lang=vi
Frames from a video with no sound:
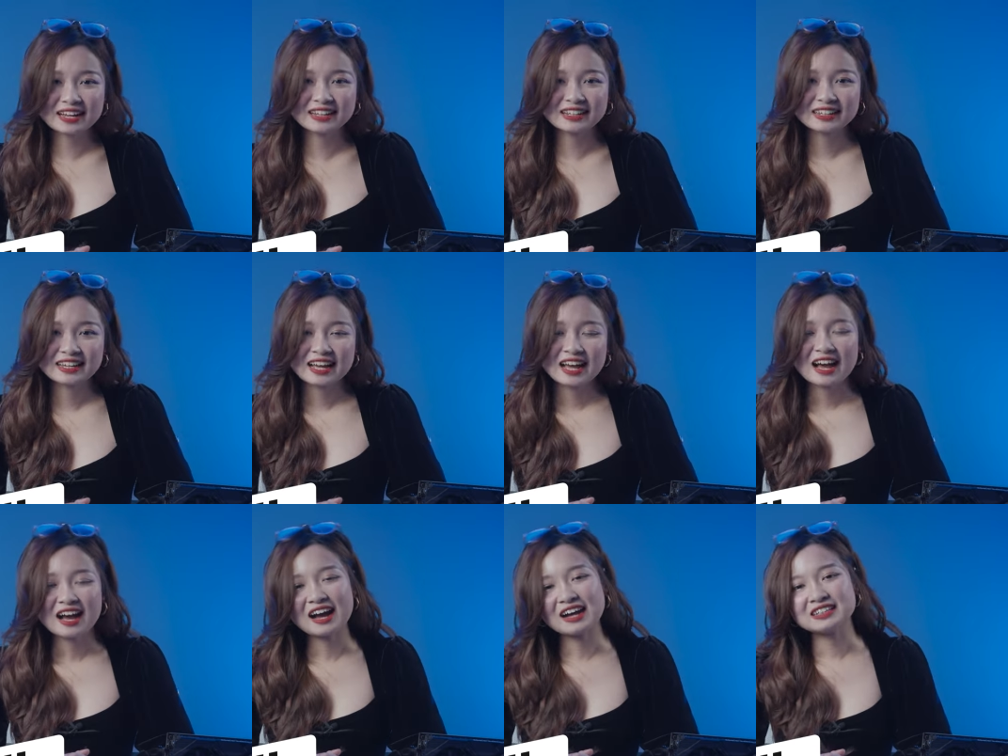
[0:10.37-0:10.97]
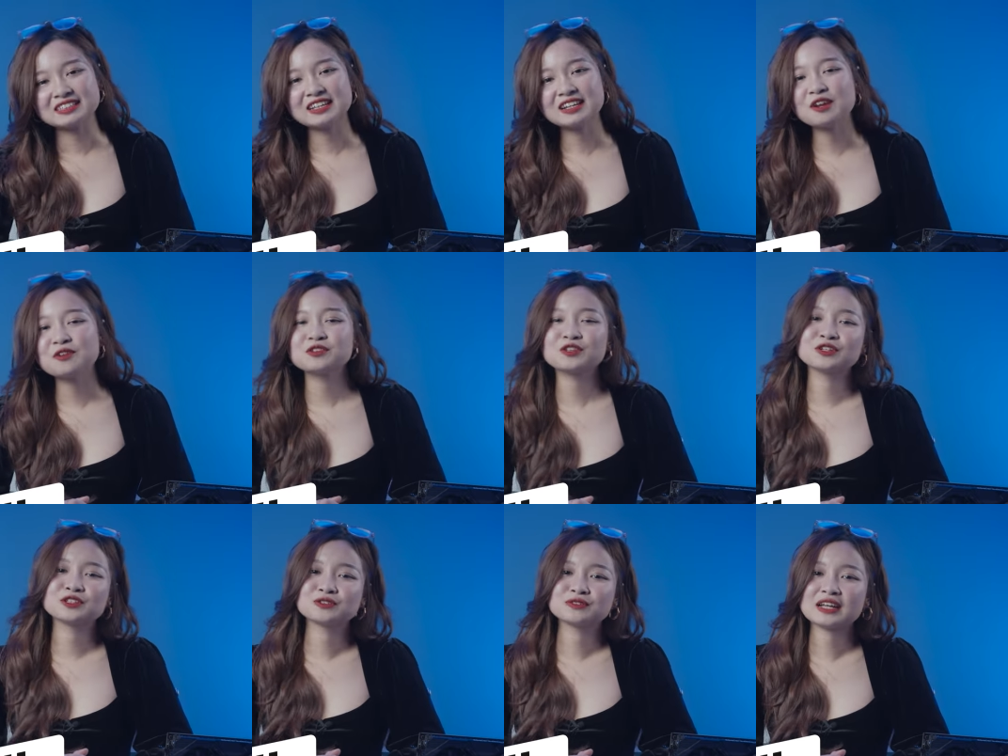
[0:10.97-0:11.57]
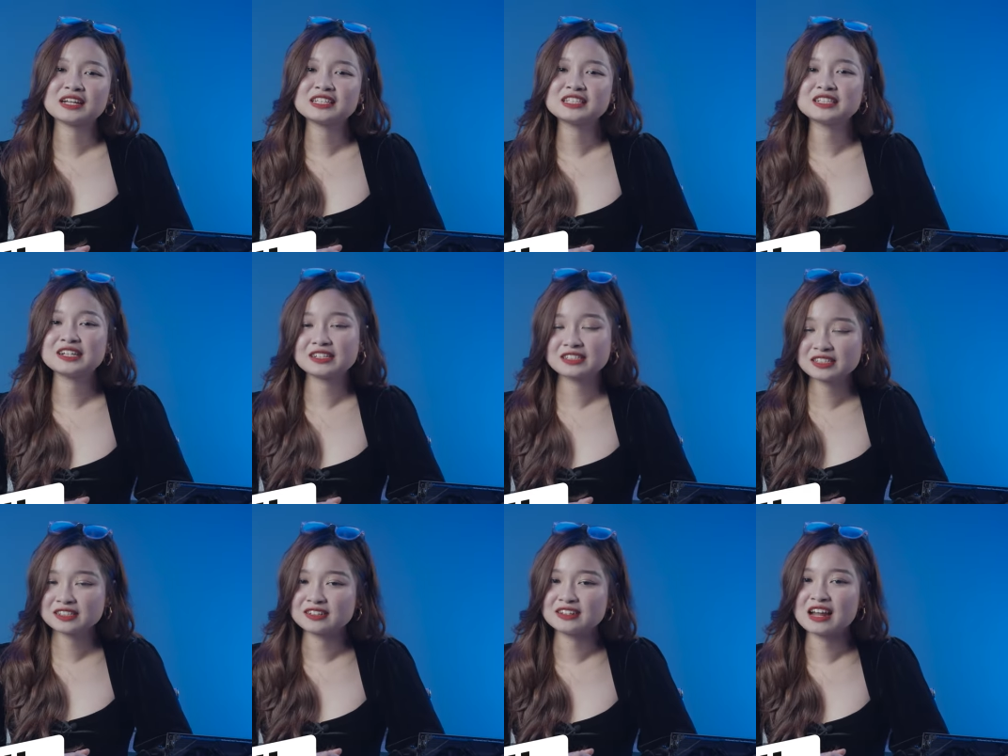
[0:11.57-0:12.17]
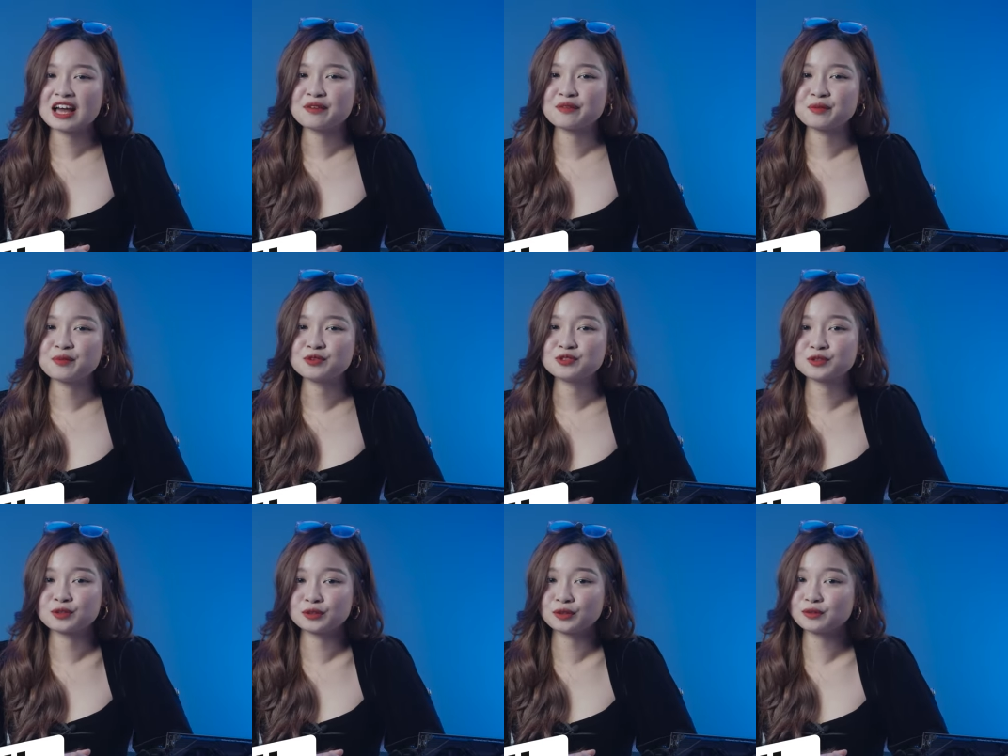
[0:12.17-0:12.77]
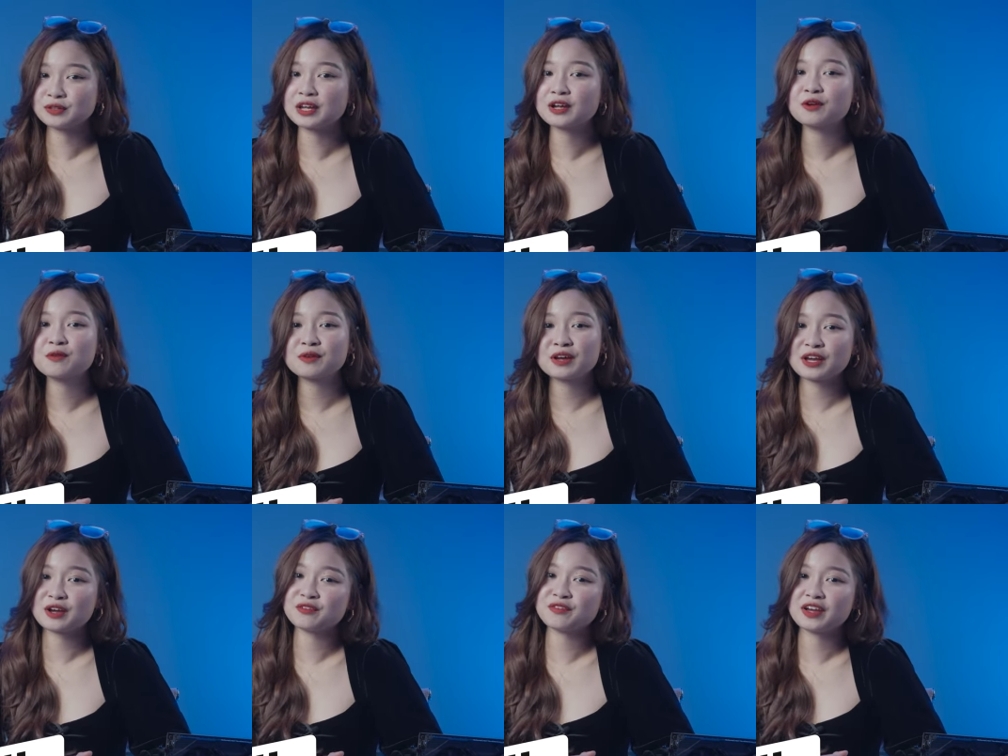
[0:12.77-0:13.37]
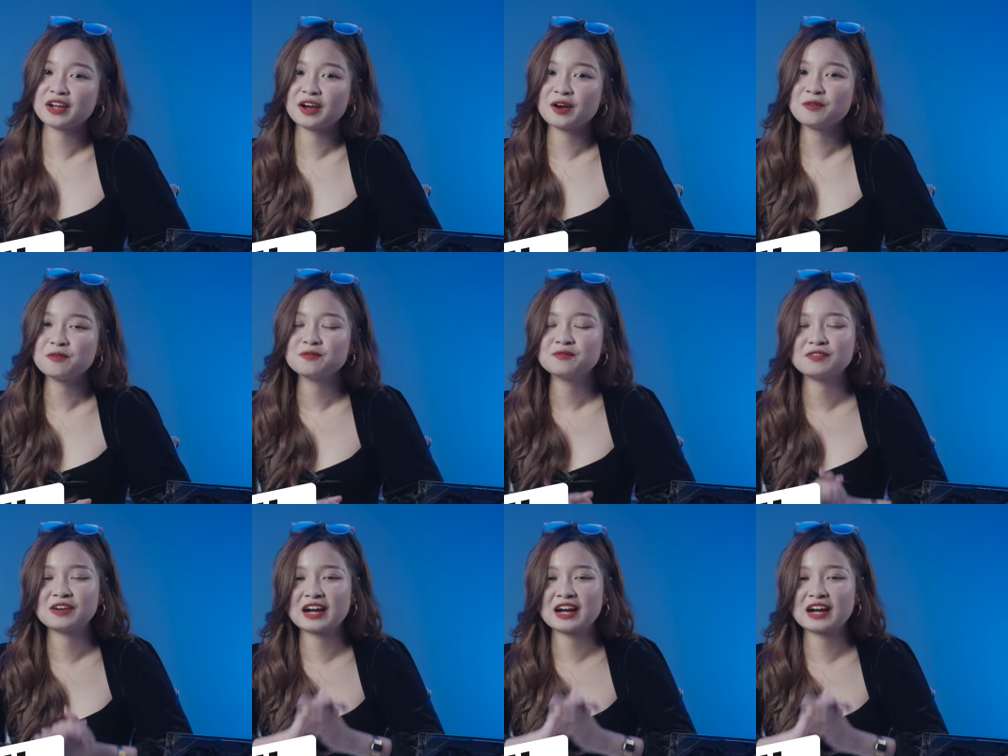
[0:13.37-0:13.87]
đây à, Rất lâu rồi chúng ta chưa trở lại với một số tàu nhanh công nghệ có phải không?